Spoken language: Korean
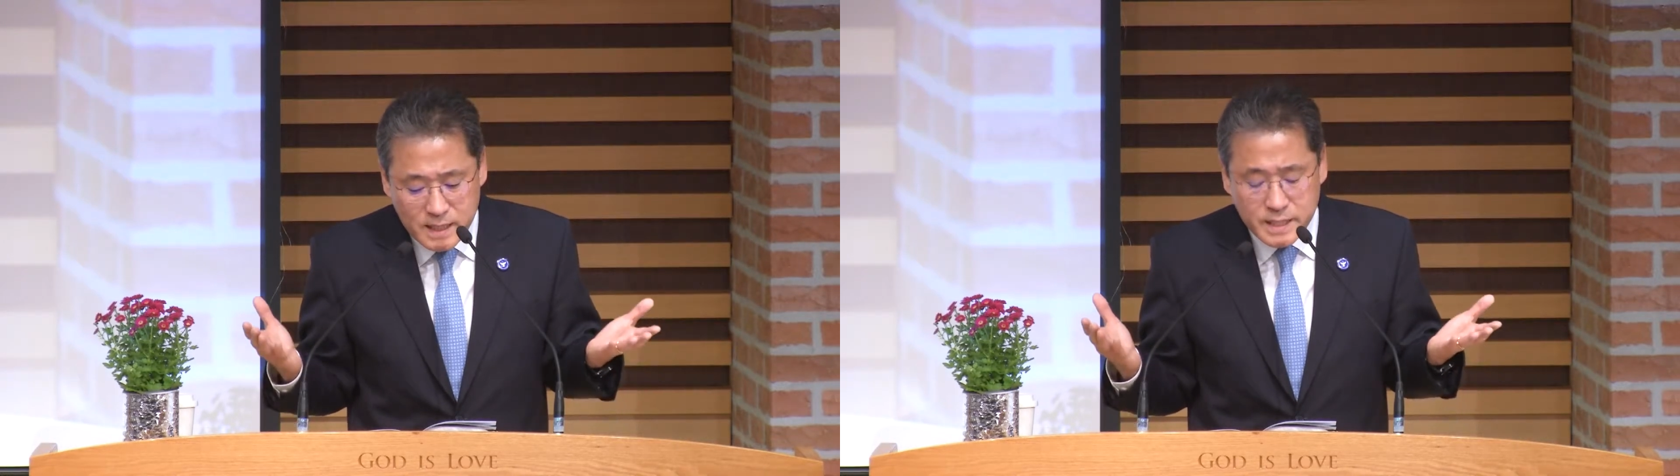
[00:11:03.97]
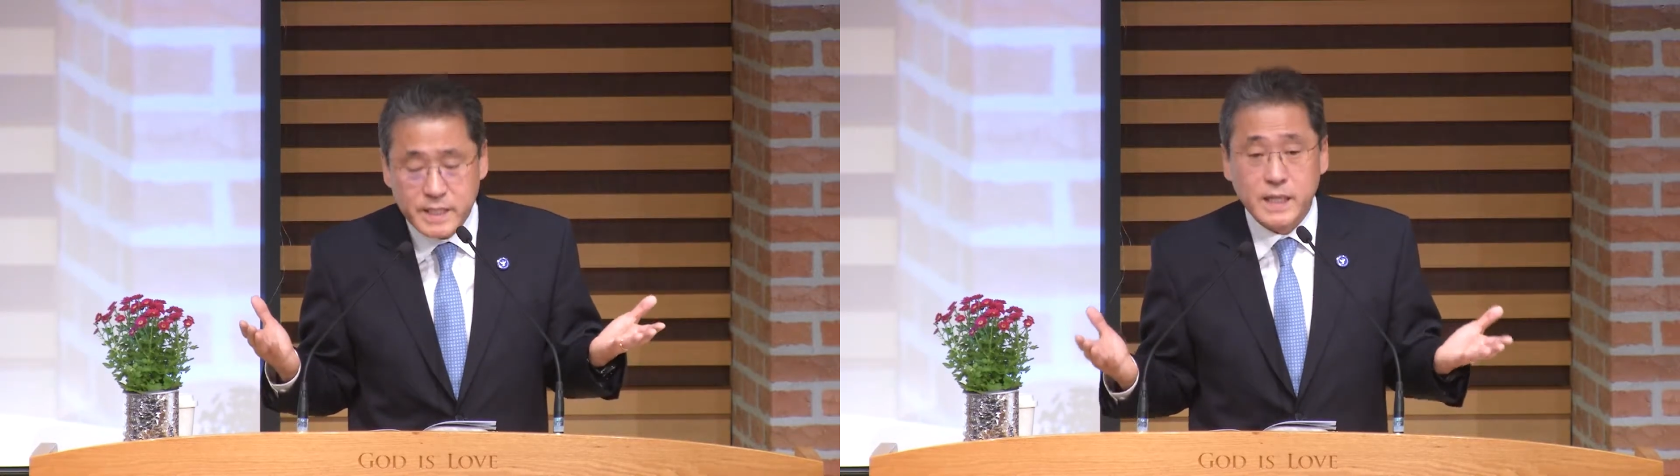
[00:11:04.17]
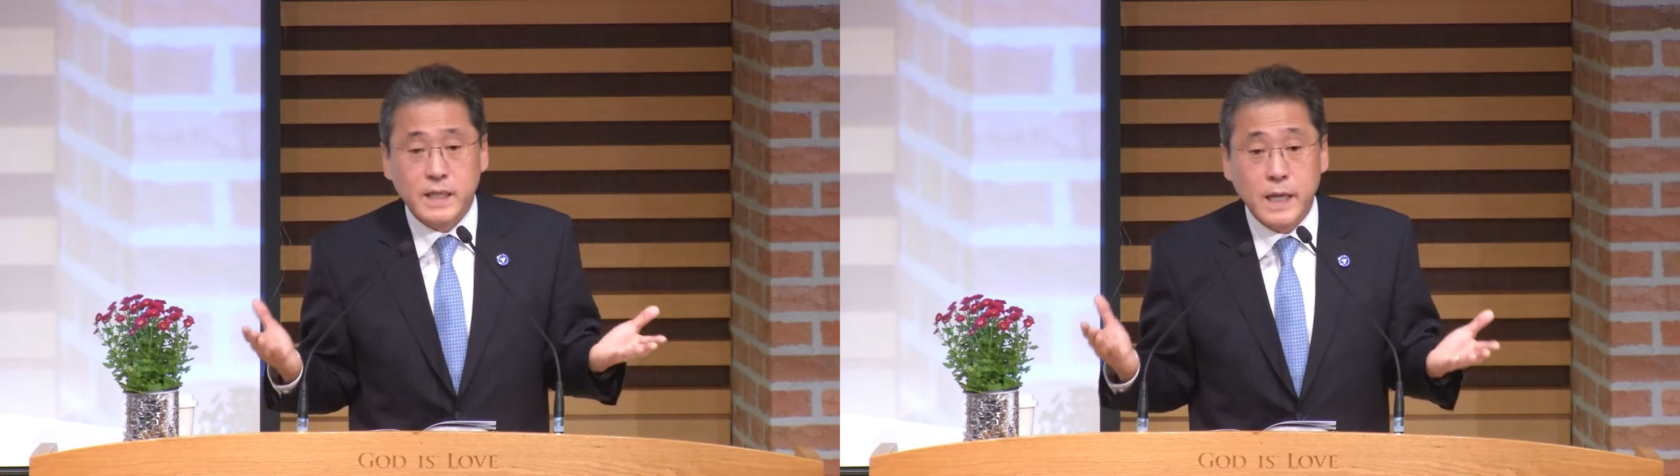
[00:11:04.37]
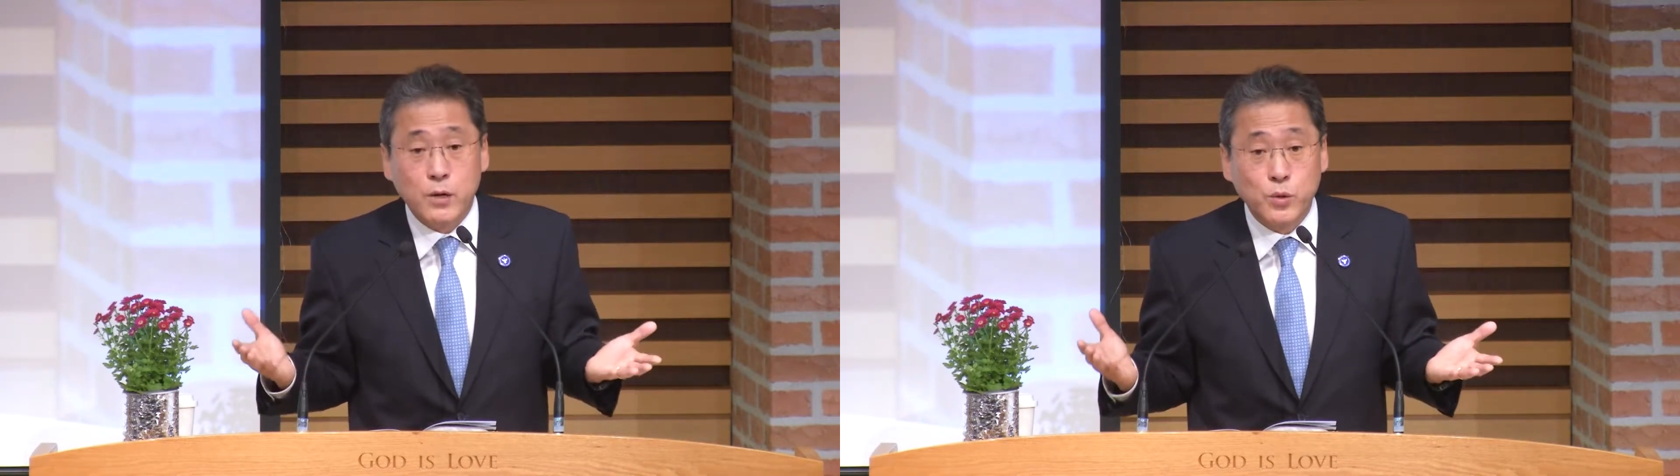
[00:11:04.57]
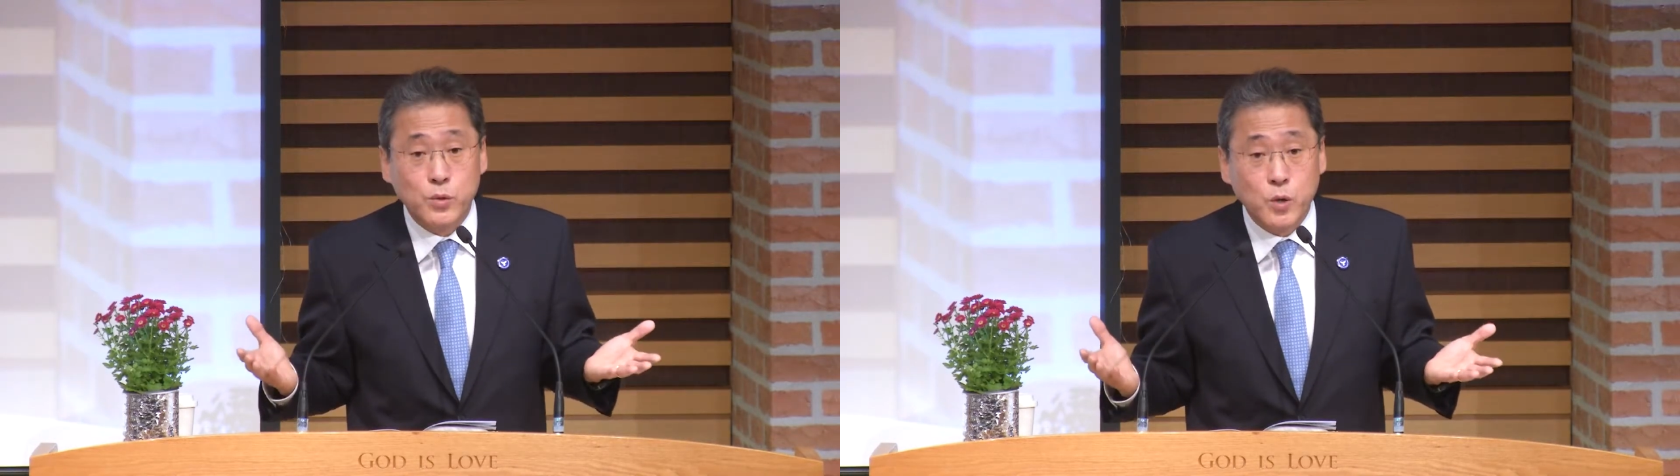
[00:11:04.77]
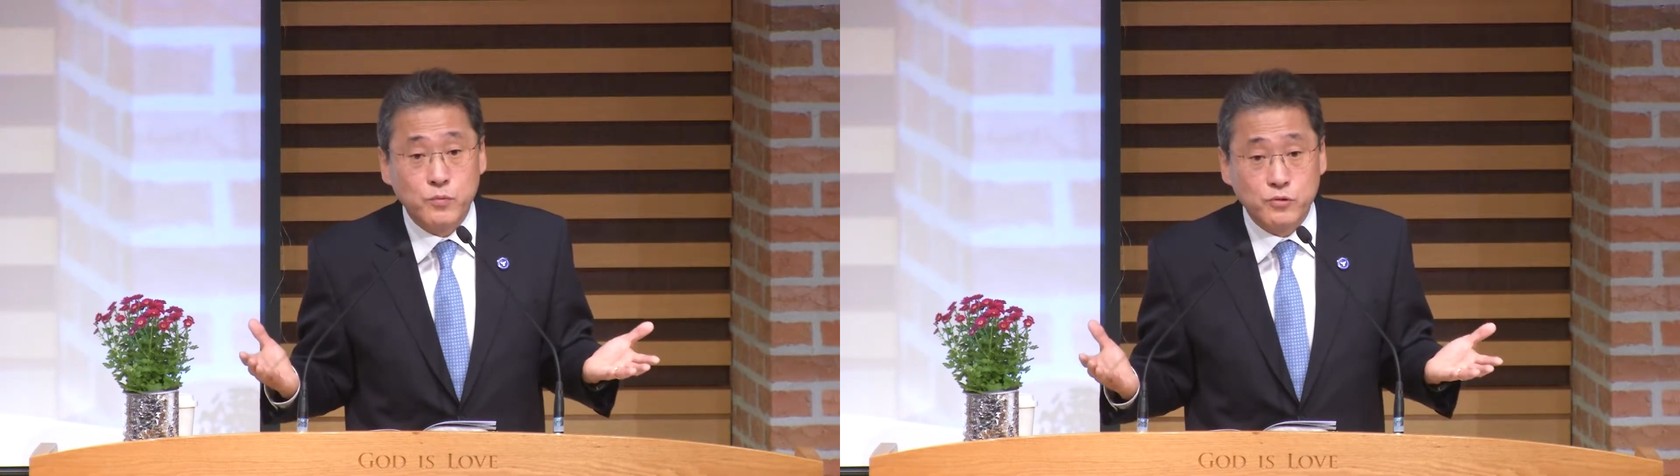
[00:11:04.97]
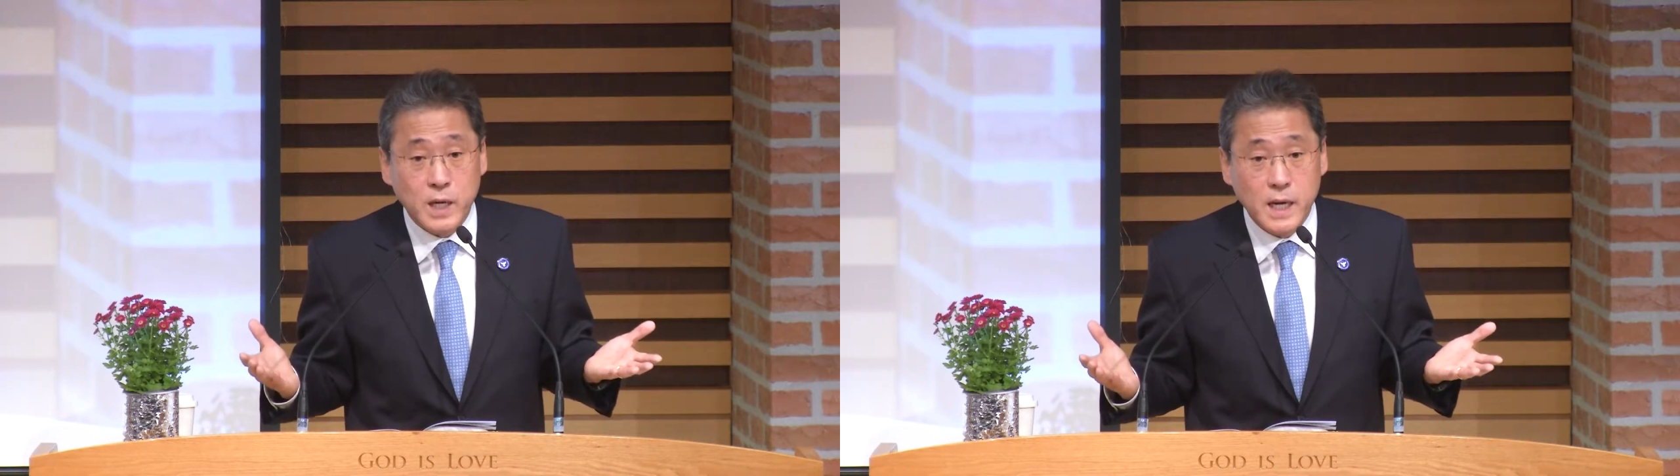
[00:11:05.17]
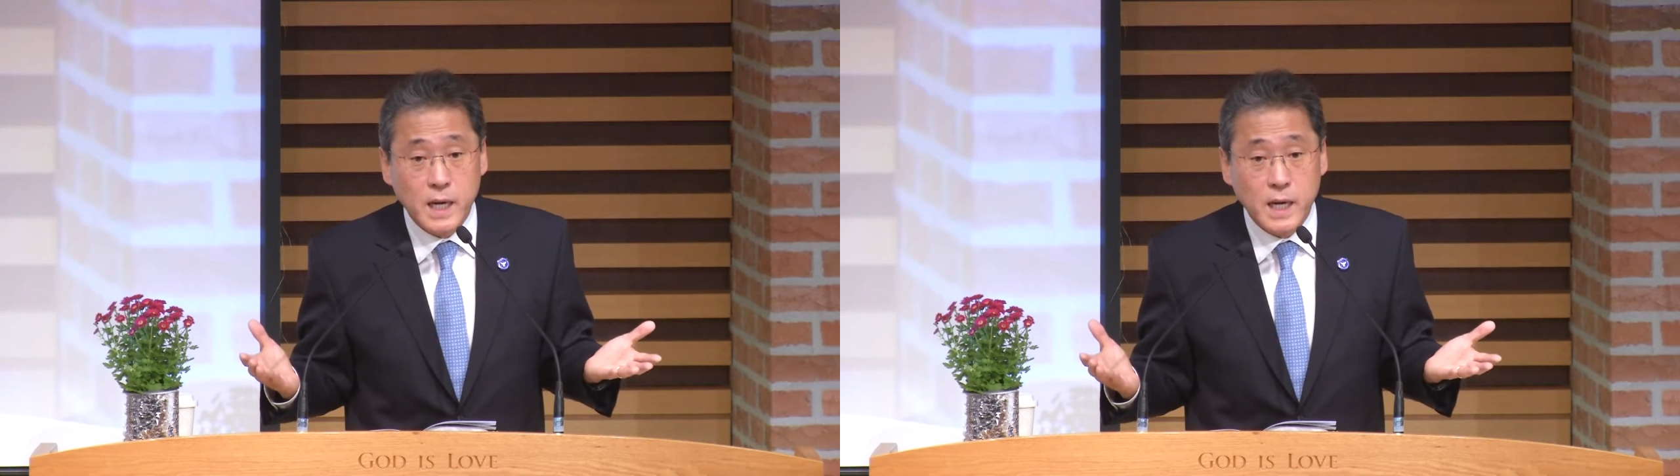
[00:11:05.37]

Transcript: 치의 땅도 없구나.